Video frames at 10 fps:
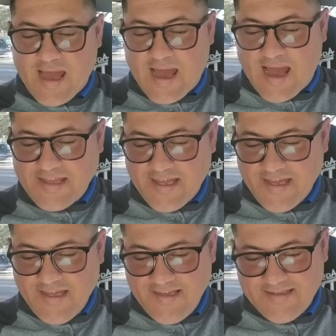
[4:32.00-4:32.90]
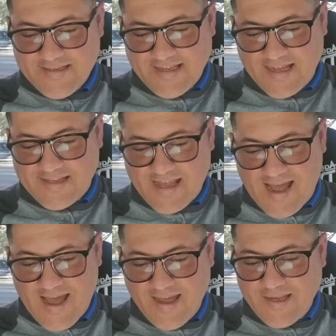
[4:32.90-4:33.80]
allí se
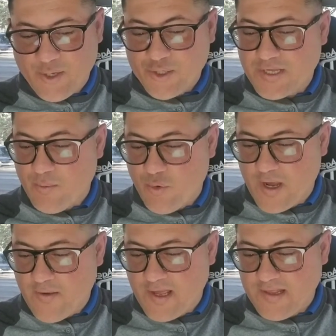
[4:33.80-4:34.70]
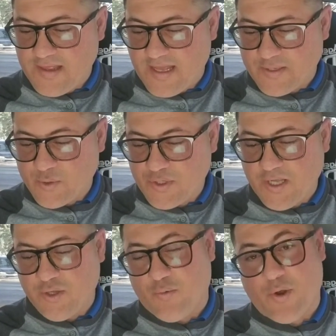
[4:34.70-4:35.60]
está y no se mueve de su
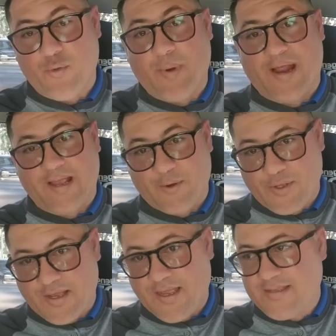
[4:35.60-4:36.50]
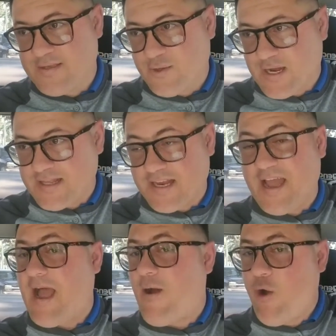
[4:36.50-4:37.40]
sitio. Bueno, para que no digan que es
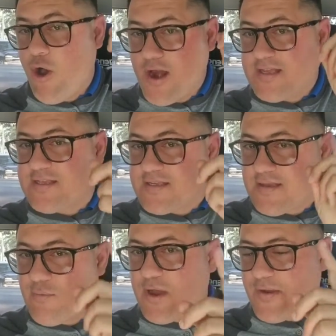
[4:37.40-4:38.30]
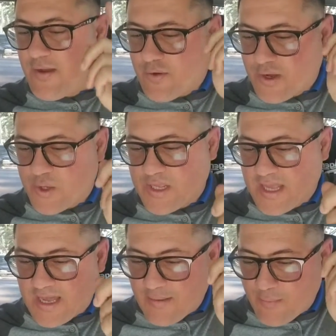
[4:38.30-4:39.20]
idolatría, ahora sí se mueven, aunque no
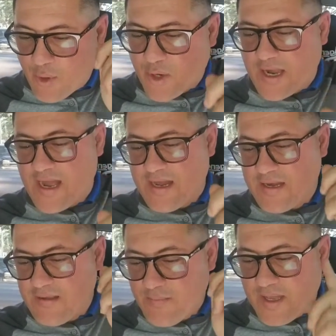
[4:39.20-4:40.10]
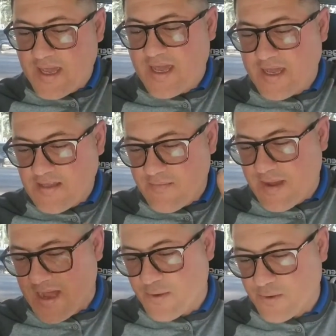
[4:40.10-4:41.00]
tengan boca, ni pie, ni
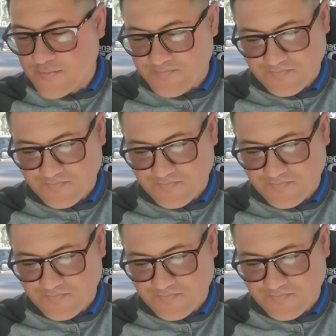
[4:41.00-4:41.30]
mano.